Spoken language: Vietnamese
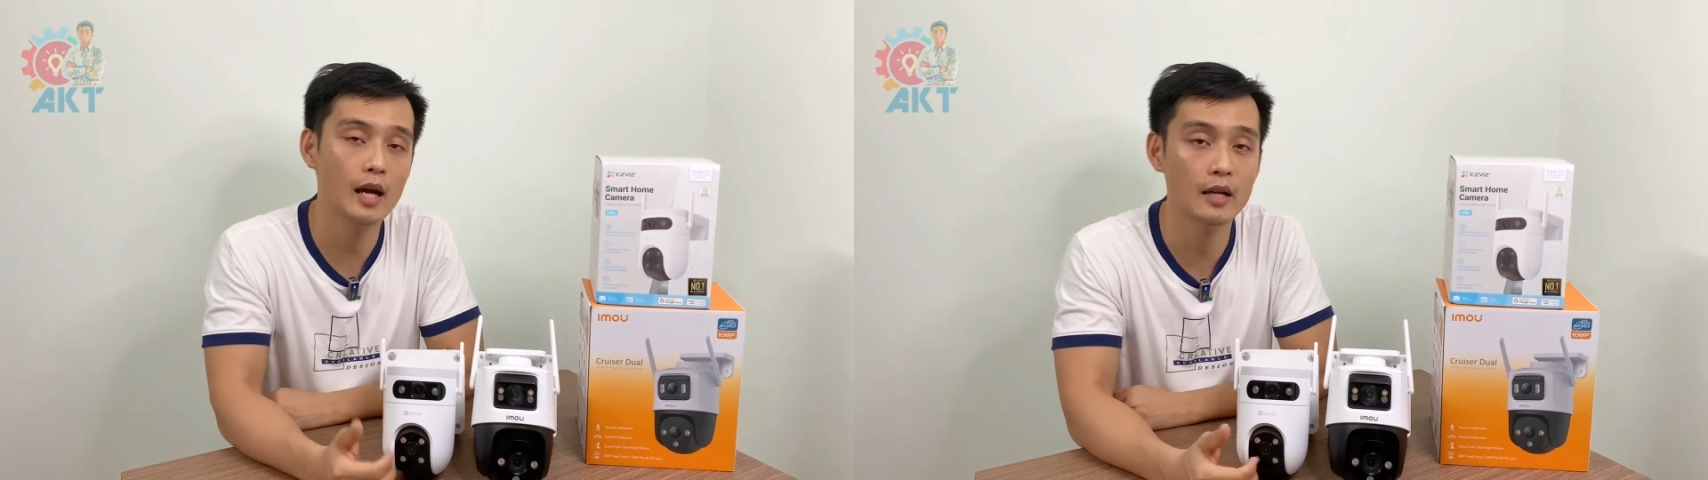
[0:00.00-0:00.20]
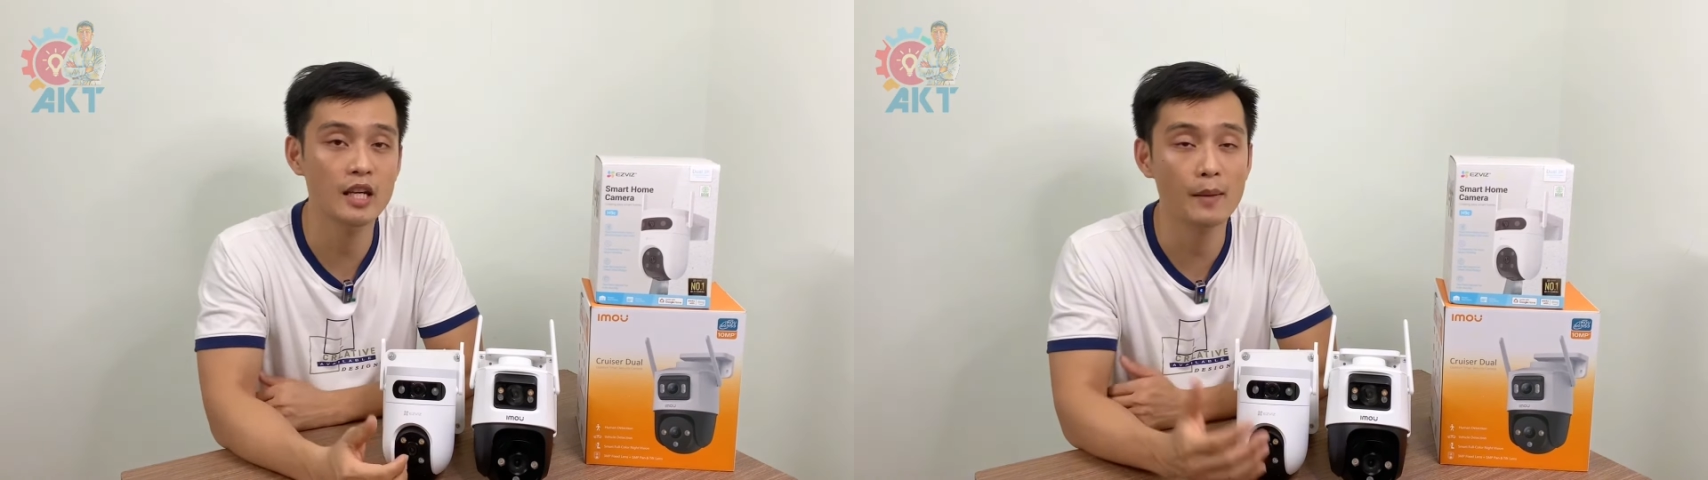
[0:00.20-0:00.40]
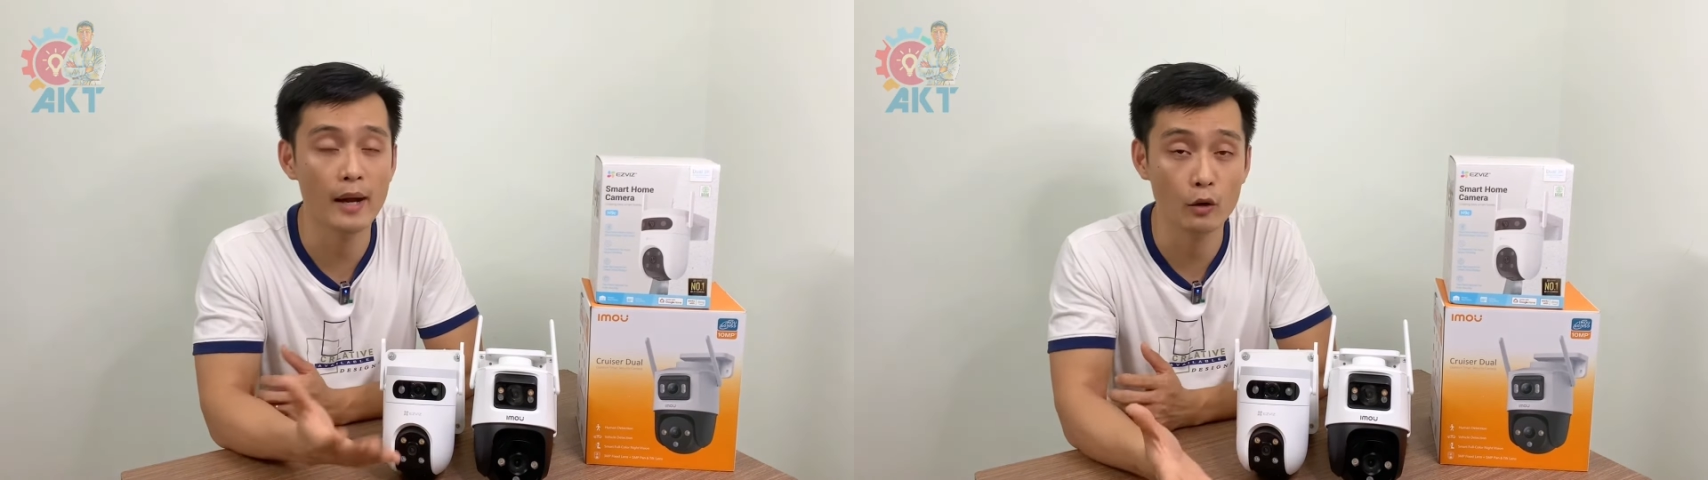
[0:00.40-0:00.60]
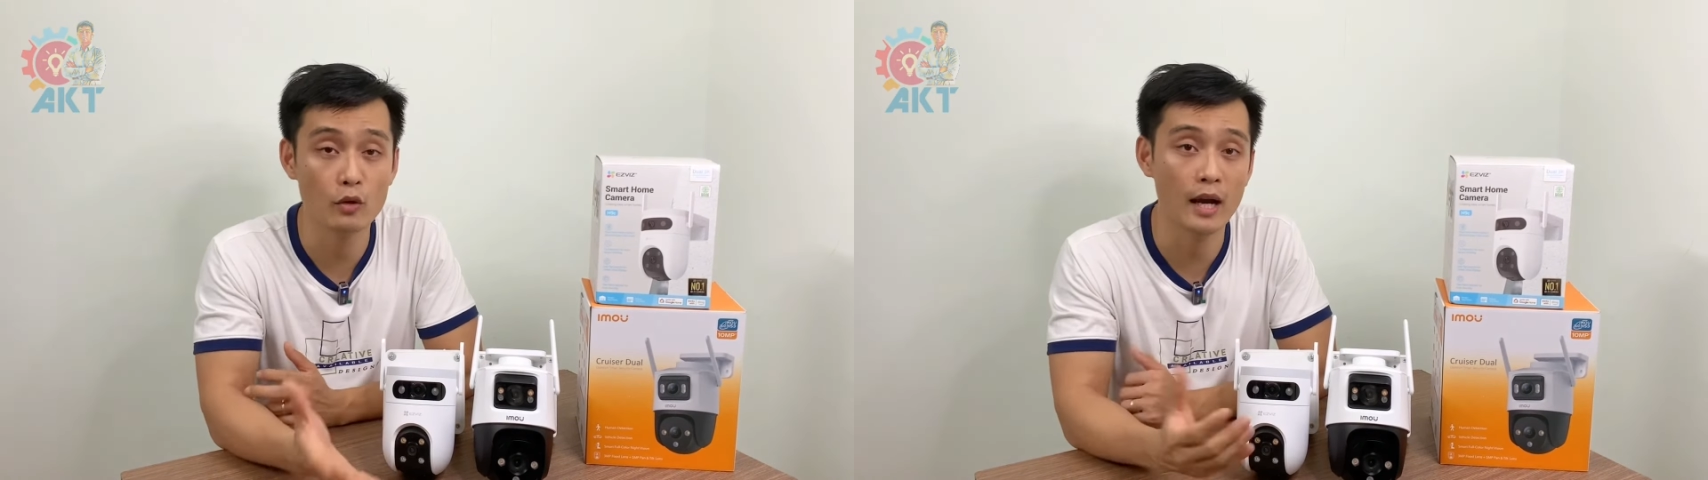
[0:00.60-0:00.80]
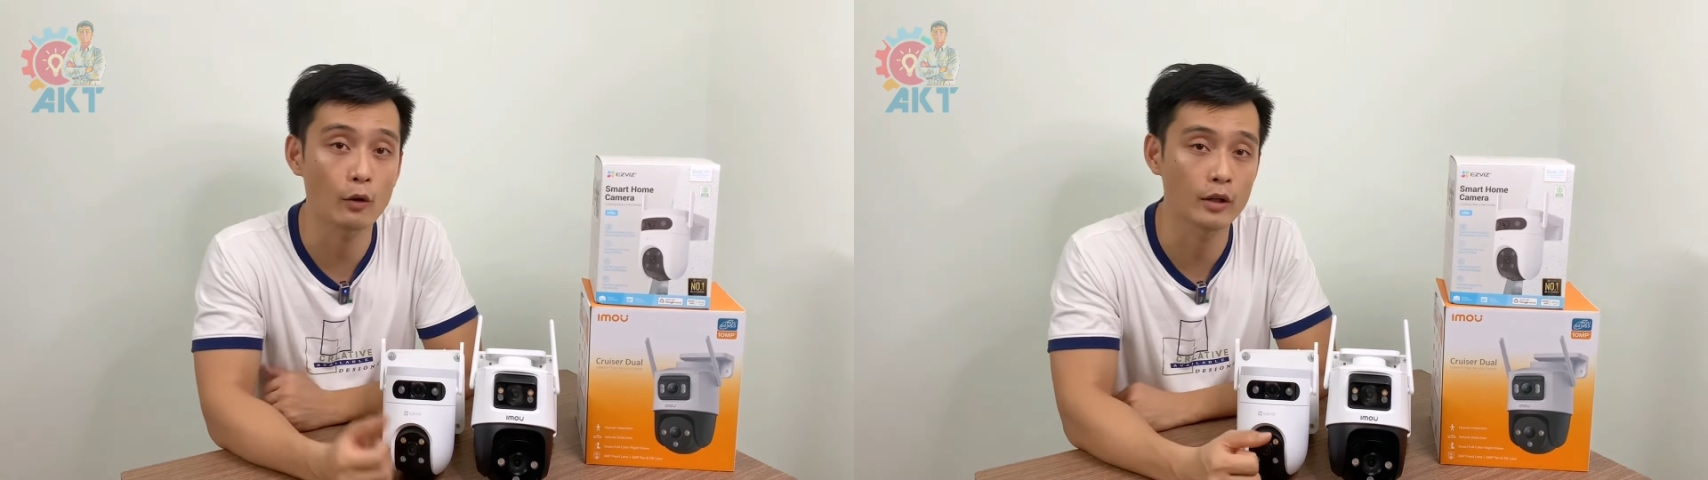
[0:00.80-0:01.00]
nếu như các bạn có nhu
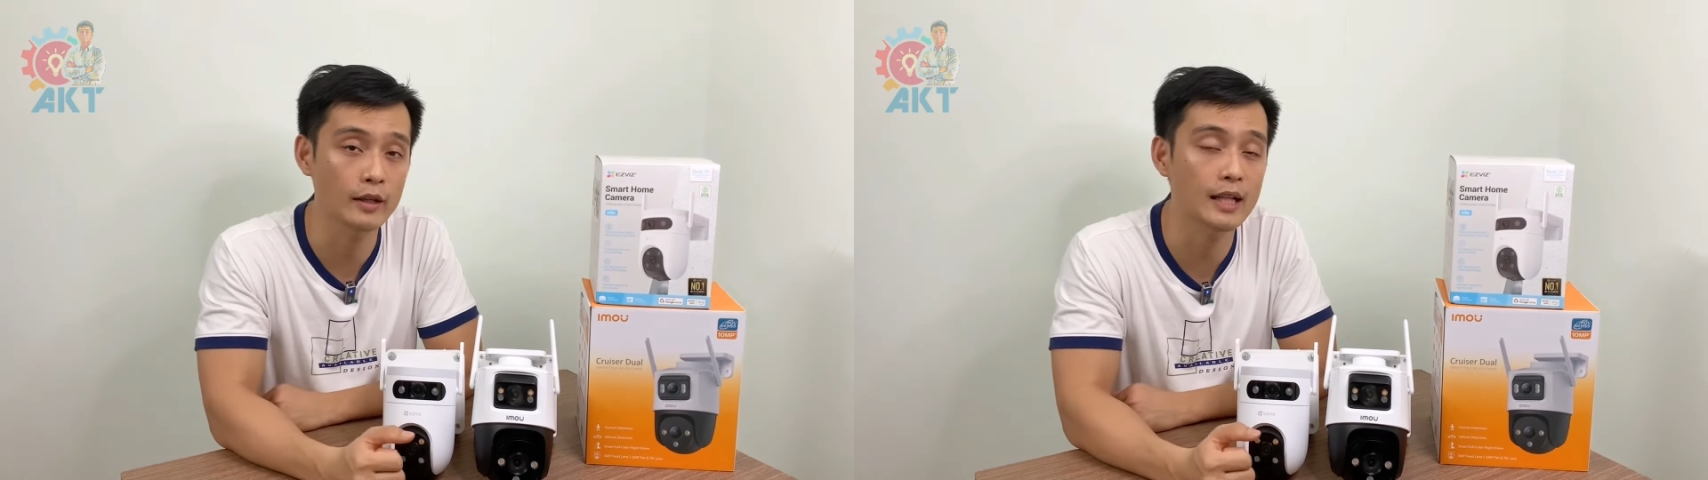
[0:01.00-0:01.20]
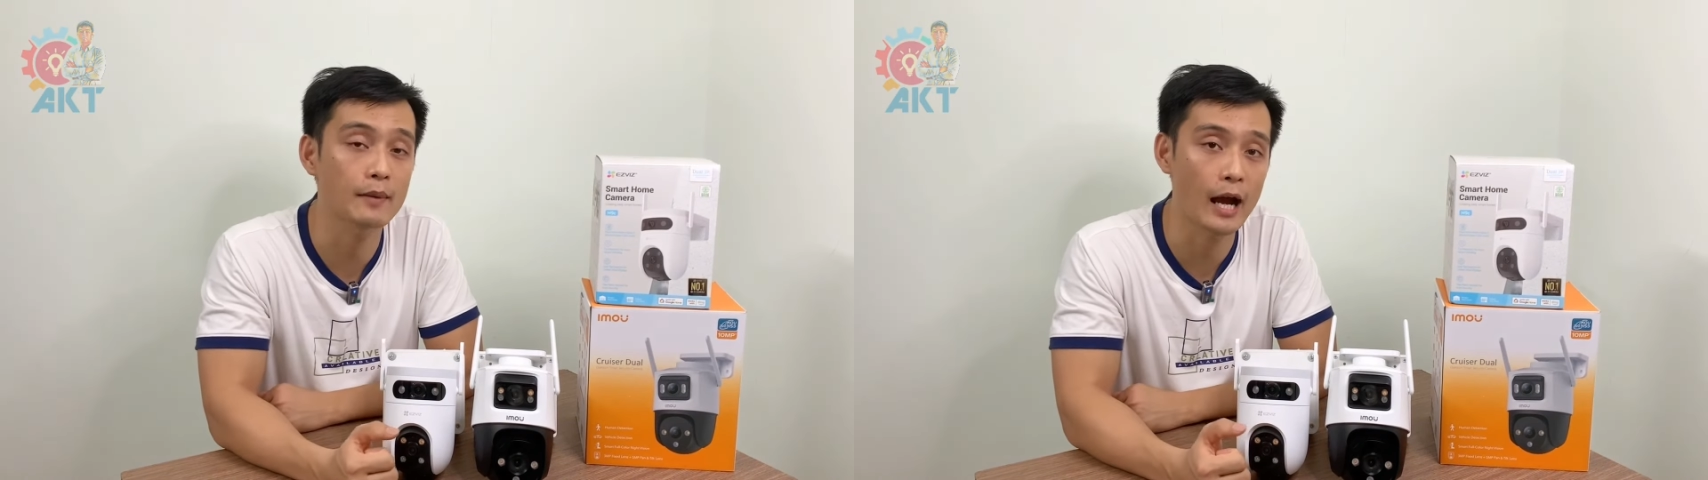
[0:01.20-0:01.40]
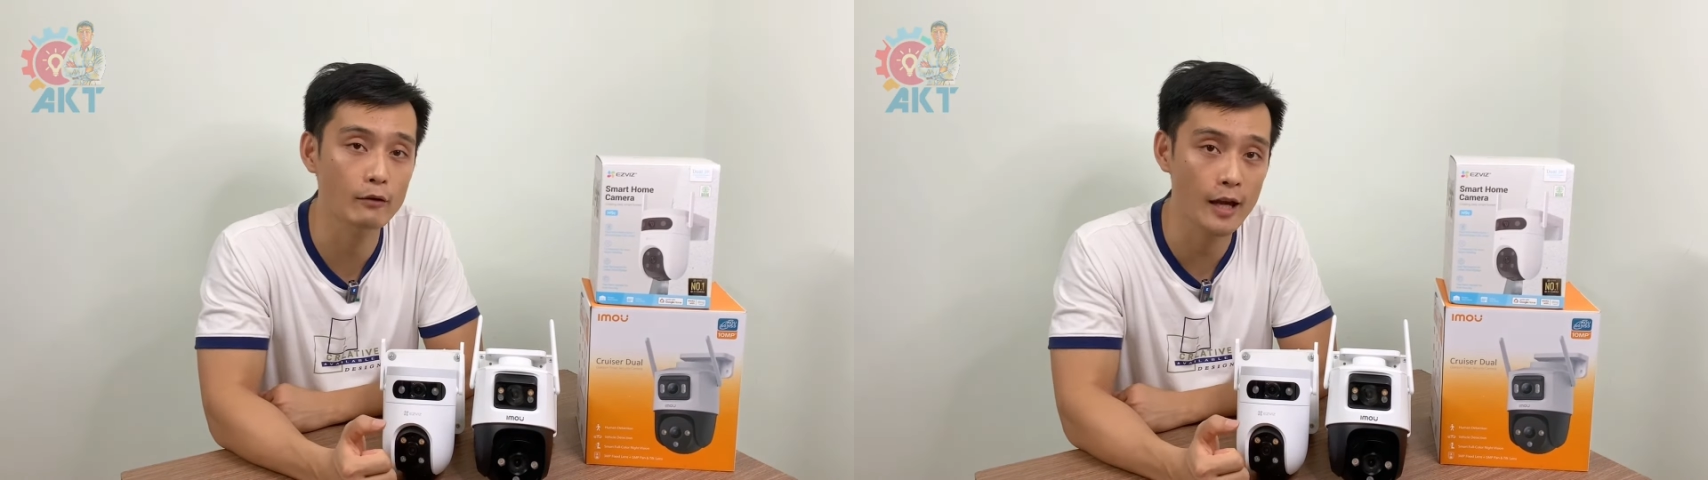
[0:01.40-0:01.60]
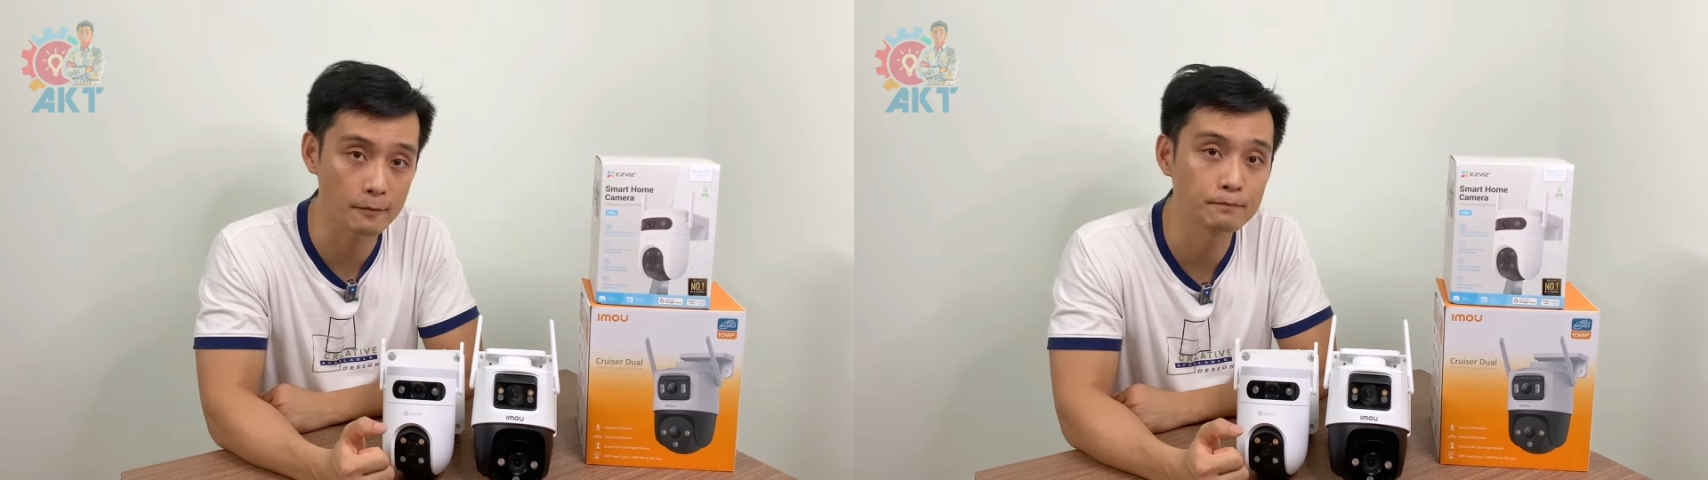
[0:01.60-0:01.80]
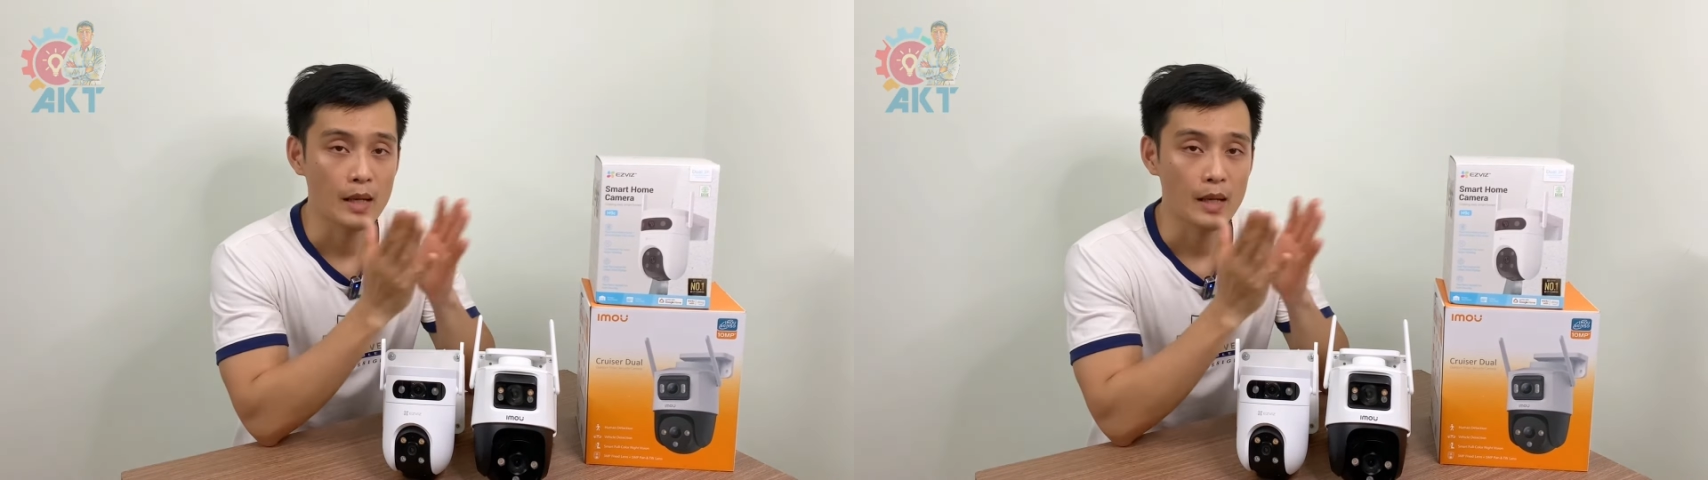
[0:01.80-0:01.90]
cầu thì có thể tham khảo nha